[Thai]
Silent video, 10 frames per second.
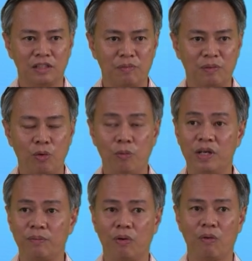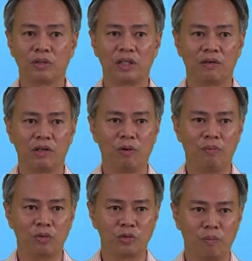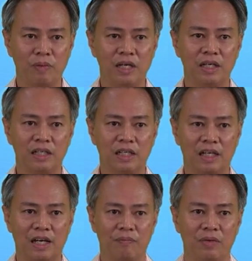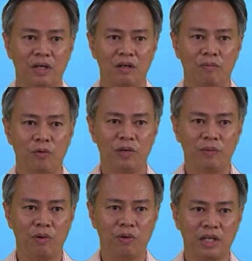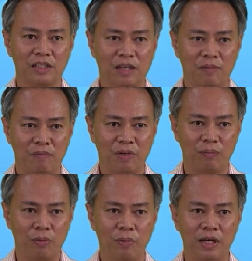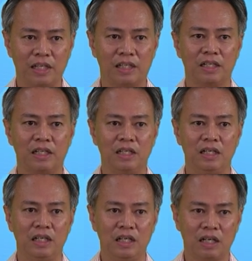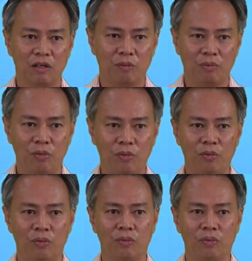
จะมีผู้บริโภคที่เราเรียกว่า prosumer นะครับ ผู้บริโภคเนี่ยสามารถเป็นผู้ผลิต แล้วก็ผู้